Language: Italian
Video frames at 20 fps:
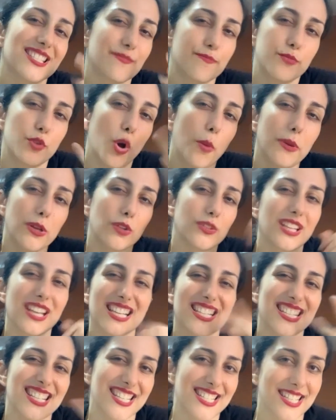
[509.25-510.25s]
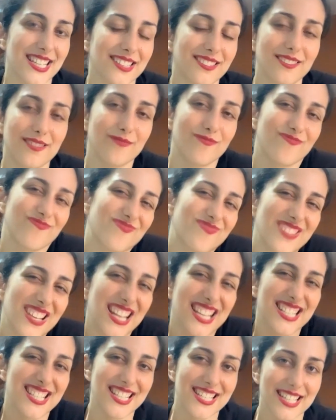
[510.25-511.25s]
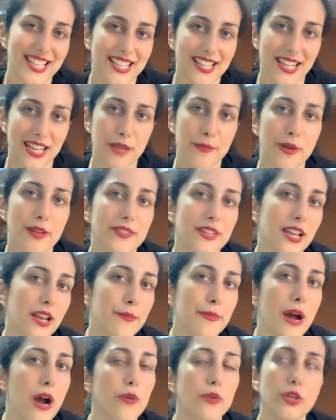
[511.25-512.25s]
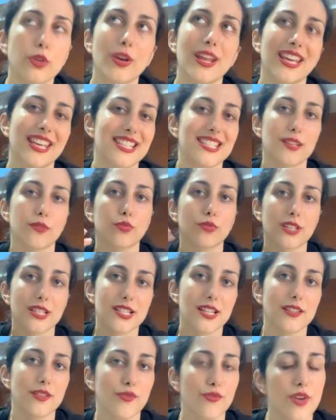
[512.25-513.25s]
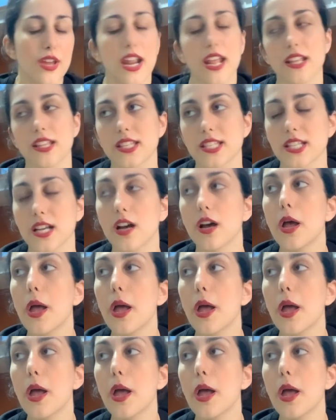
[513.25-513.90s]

più o meno della stessa, della stessa crema della Bauli, non è che sia tutta questa differenza.